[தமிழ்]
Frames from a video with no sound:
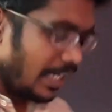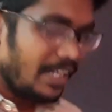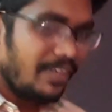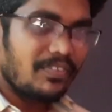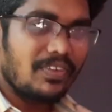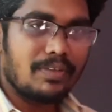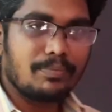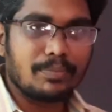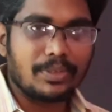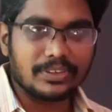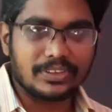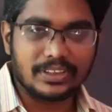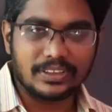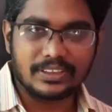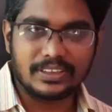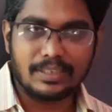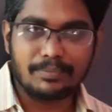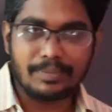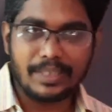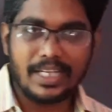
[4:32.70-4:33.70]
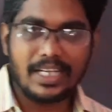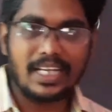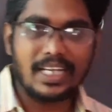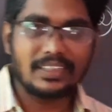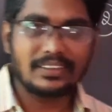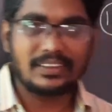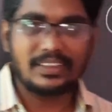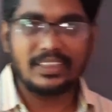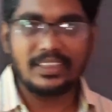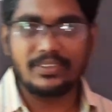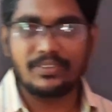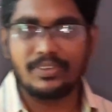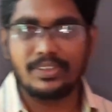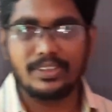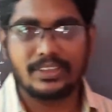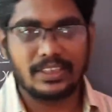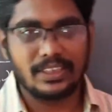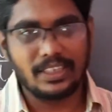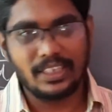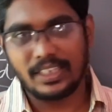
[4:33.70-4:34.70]
ஈக்குவல் மாசஸ் நம்ம எலாஸ்டிக்
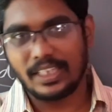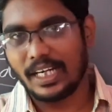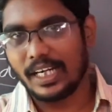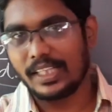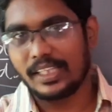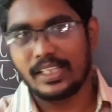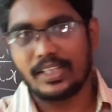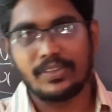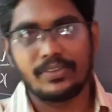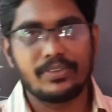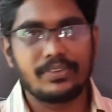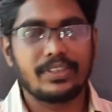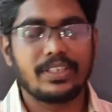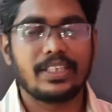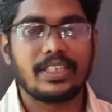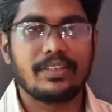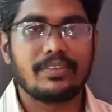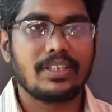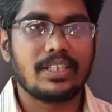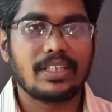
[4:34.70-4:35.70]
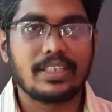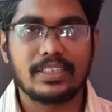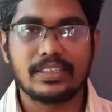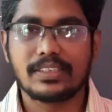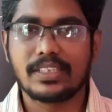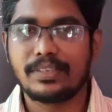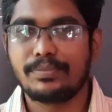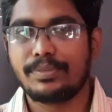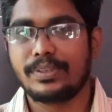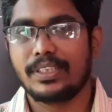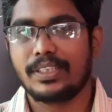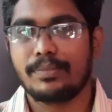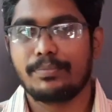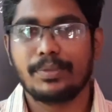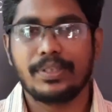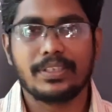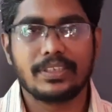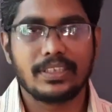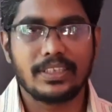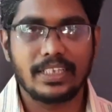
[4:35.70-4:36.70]
கொலிஷனில் நடத்தியிருக்கோம் நீங்கள் வேணால் டிஸ்கிரிப்ஷனில்
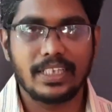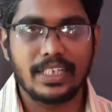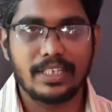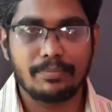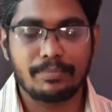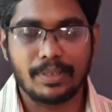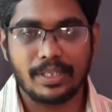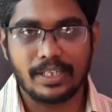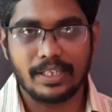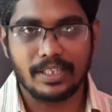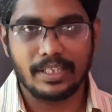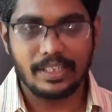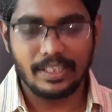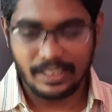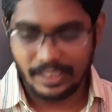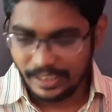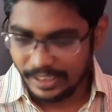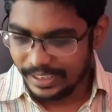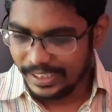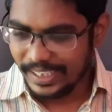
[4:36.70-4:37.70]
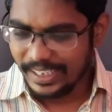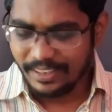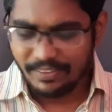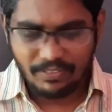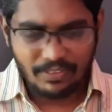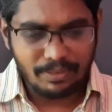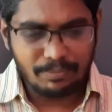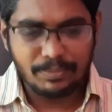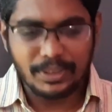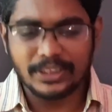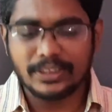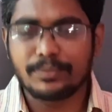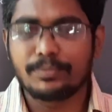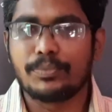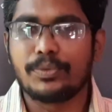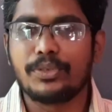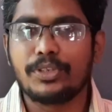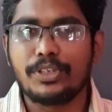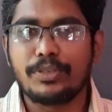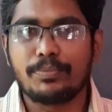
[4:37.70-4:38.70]
போய் அந்த தியரி பாருங்கள் ரெண்டு ஈக்குவல் மாஸ்
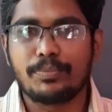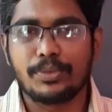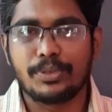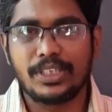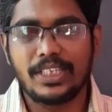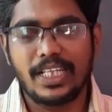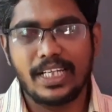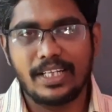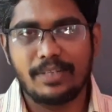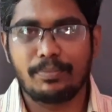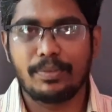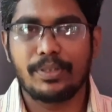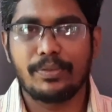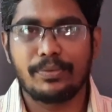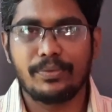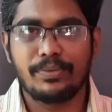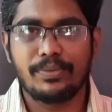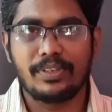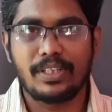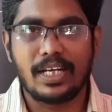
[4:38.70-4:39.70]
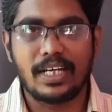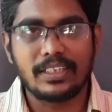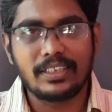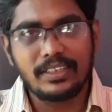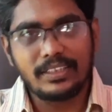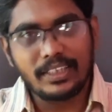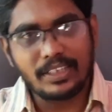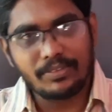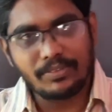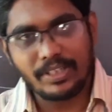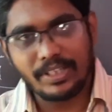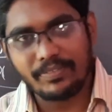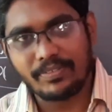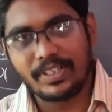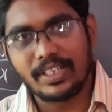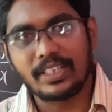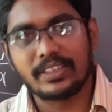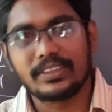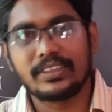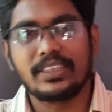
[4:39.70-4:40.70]
மோதும் போது என்ன பண்ணும் அது தன்னுடைய
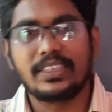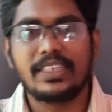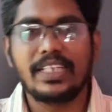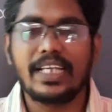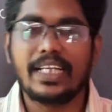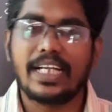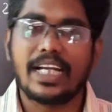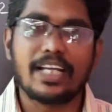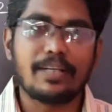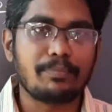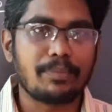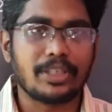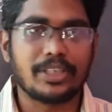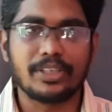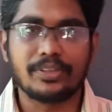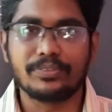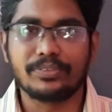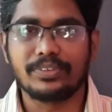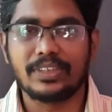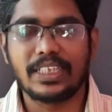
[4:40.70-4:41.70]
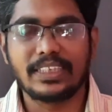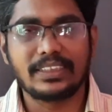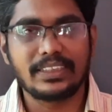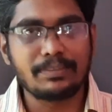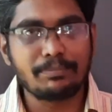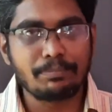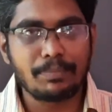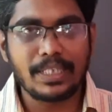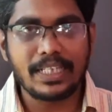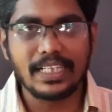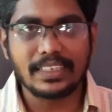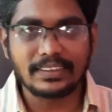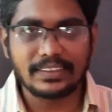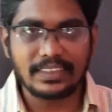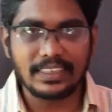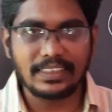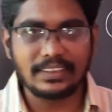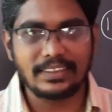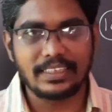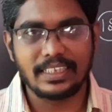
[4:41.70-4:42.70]
வெலாசிட்டியை இடம் மாற்றிக்கும் தே சிம்பிளி
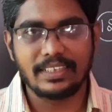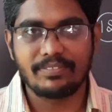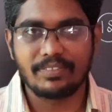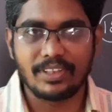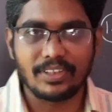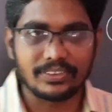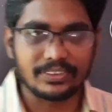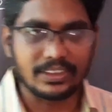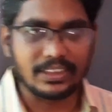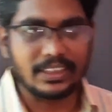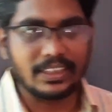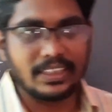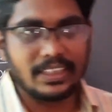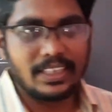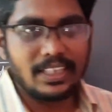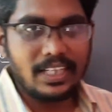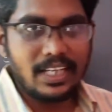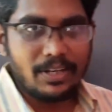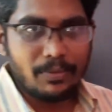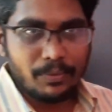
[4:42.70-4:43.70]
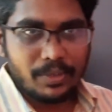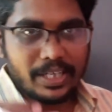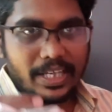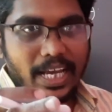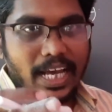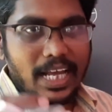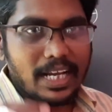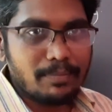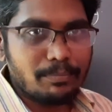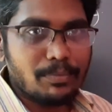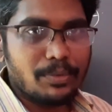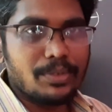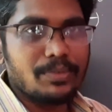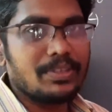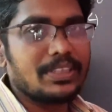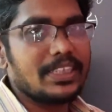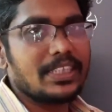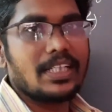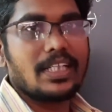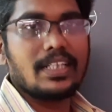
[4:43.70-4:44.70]
எக்ஸ்சேஞ்ச் தேர் வெலாசிட்டி ஒரு கேரம் போர்டு
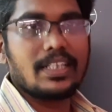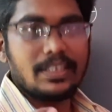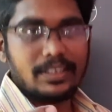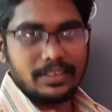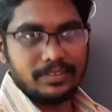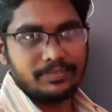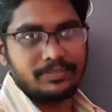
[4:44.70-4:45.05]
வச்சு நான் அதில்